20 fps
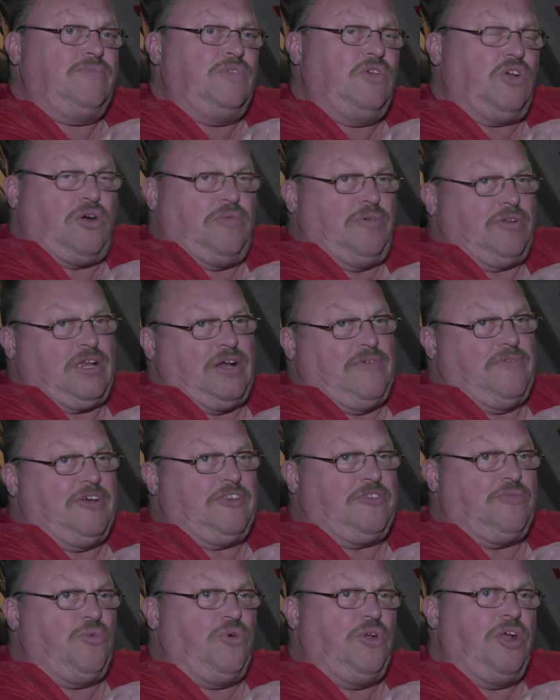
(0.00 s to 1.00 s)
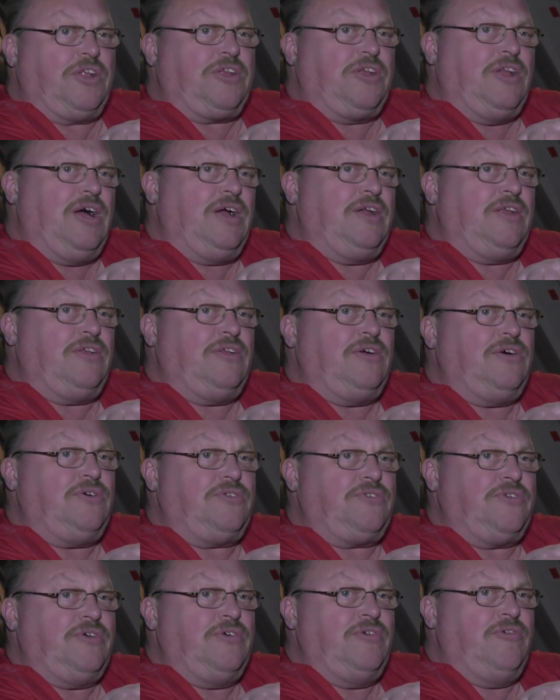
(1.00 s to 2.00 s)
die kommen teilweise monatelang nicht nach
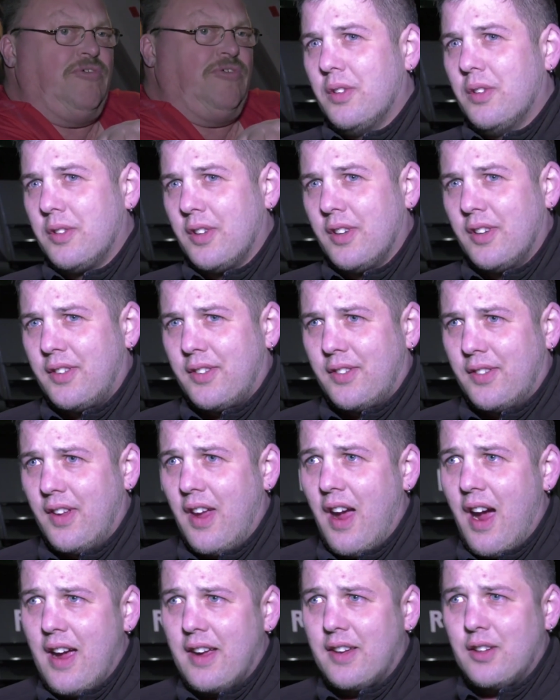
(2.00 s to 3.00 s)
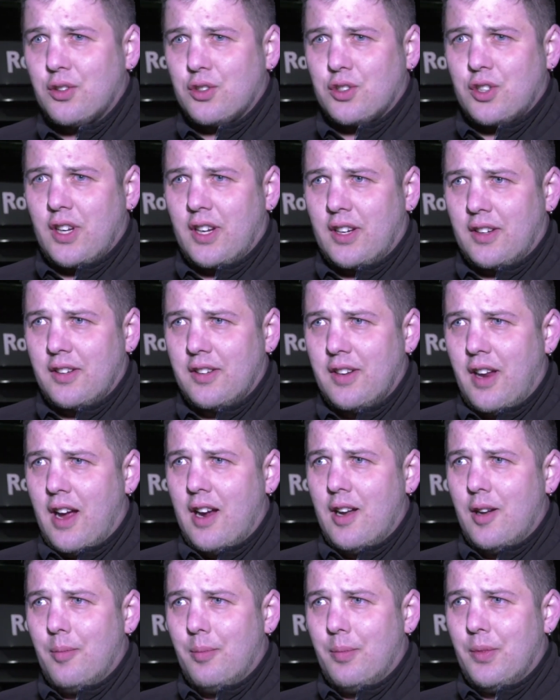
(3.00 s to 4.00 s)
Hause das ist sehr eingeschränkt in
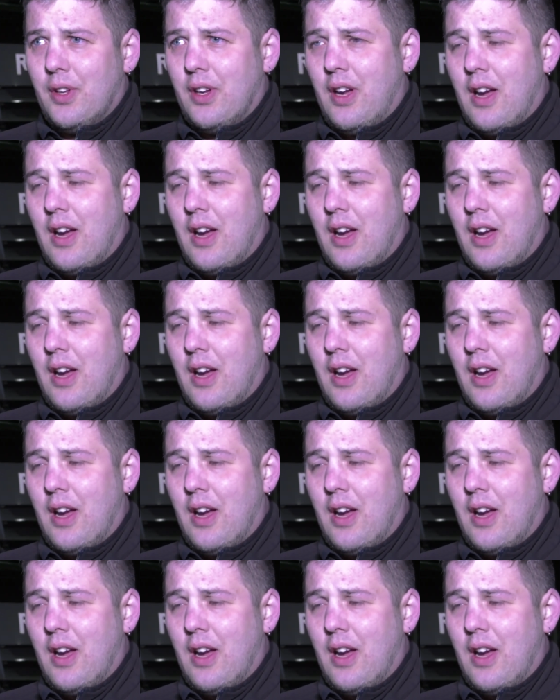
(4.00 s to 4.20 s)
allem. Ne?